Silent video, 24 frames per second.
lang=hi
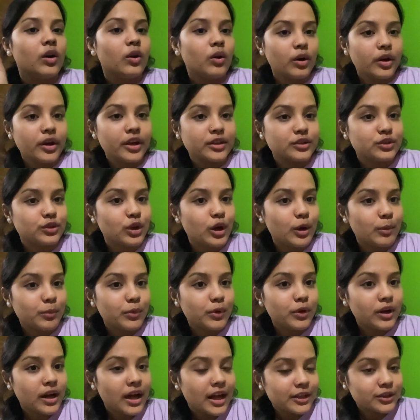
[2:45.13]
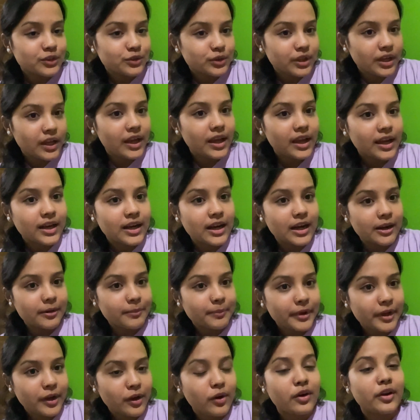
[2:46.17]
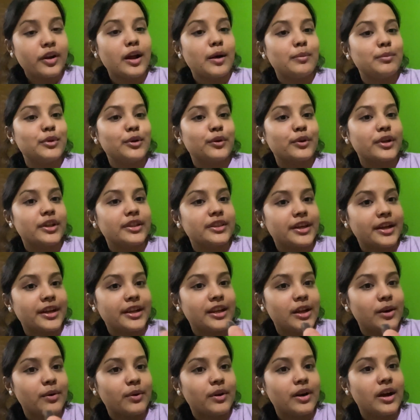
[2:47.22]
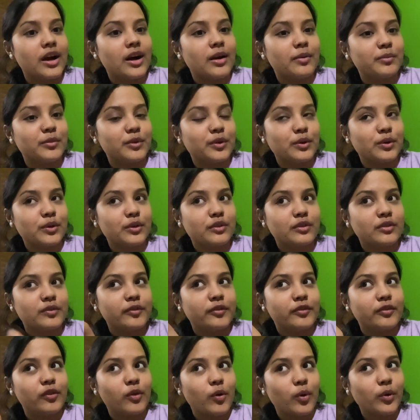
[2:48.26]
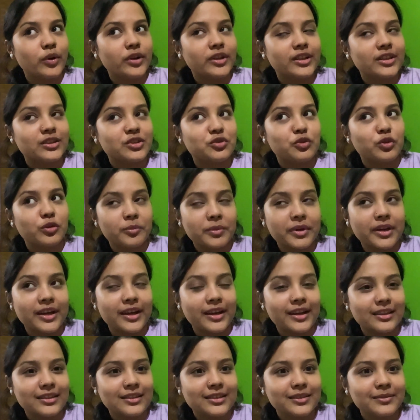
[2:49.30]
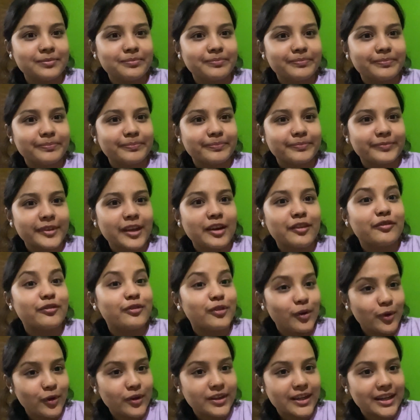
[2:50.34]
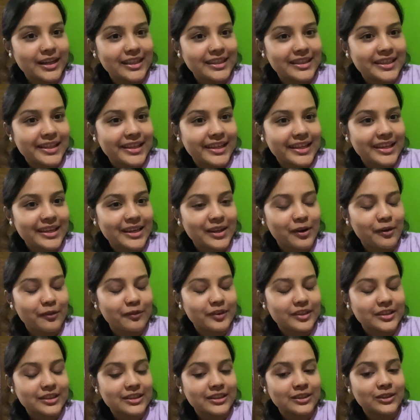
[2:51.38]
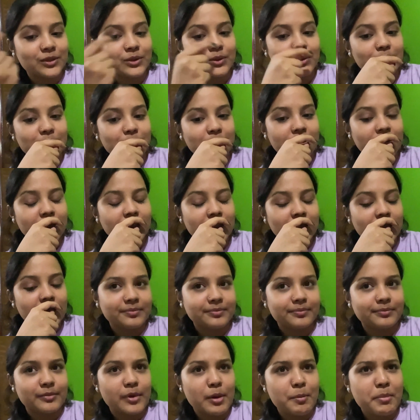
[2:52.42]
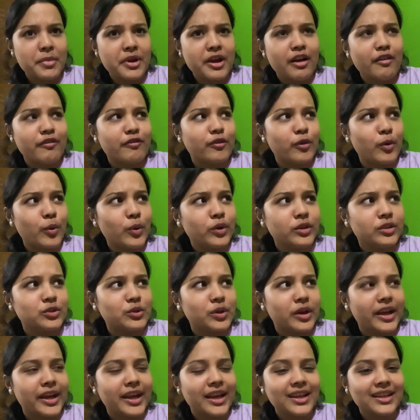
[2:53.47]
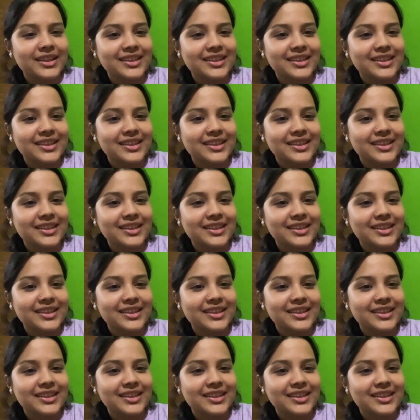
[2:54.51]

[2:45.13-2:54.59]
ओके सो हम लोग आ चुके हैं घर में और आप लोगों ने देख लिया होगा हम लोग फ़ोन के स्टोर में गए थे फ़ोन खरीदने के लिए ऑब्वियसली तो मम्मी का फ़ोन जो है